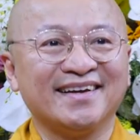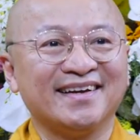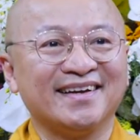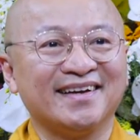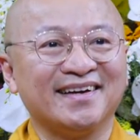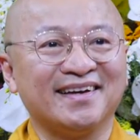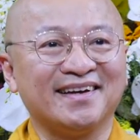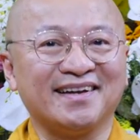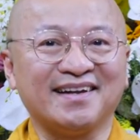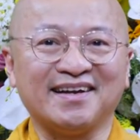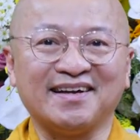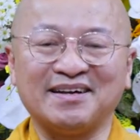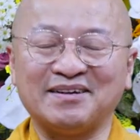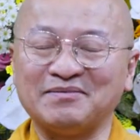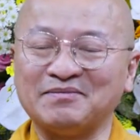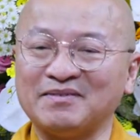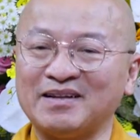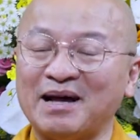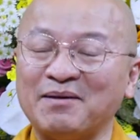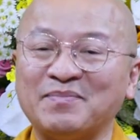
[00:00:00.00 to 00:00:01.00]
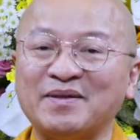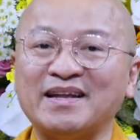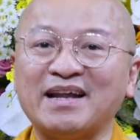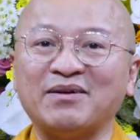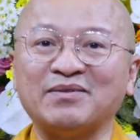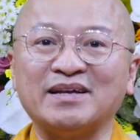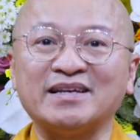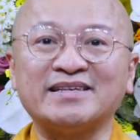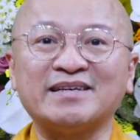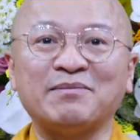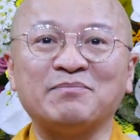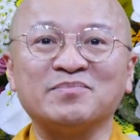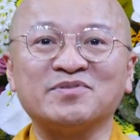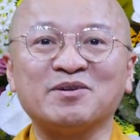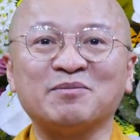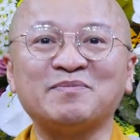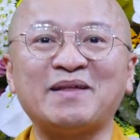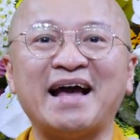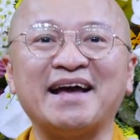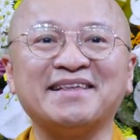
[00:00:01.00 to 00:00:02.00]
là làm thế nào để chăm
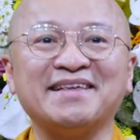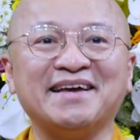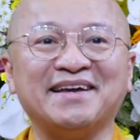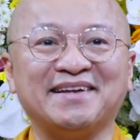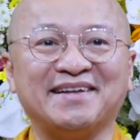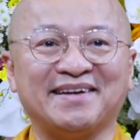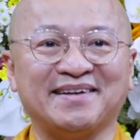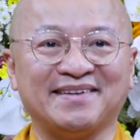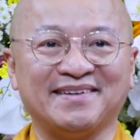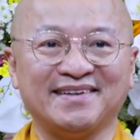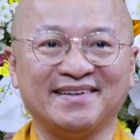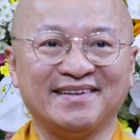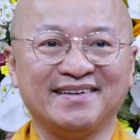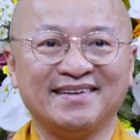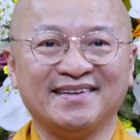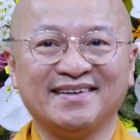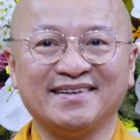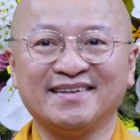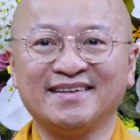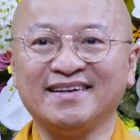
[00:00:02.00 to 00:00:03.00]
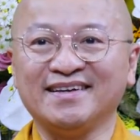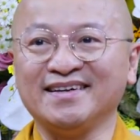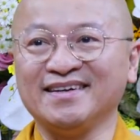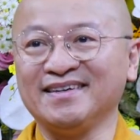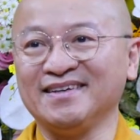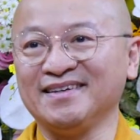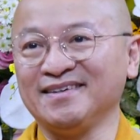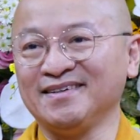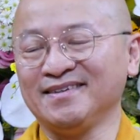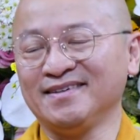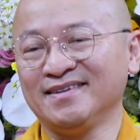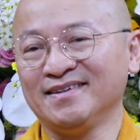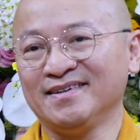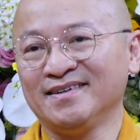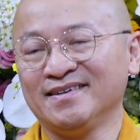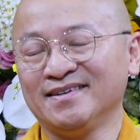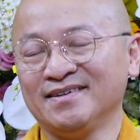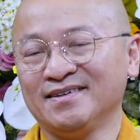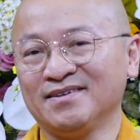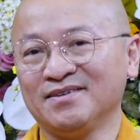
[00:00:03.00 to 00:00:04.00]
sóc thai nhi đó, thì
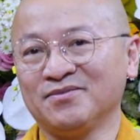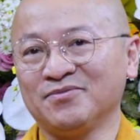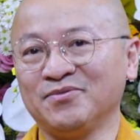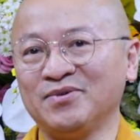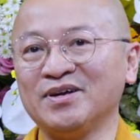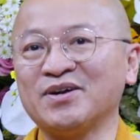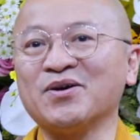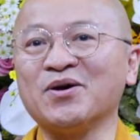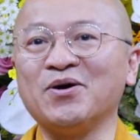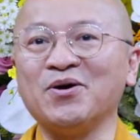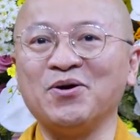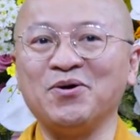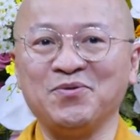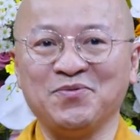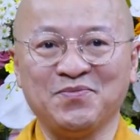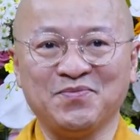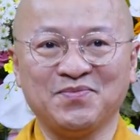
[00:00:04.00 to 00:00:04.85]
quý cô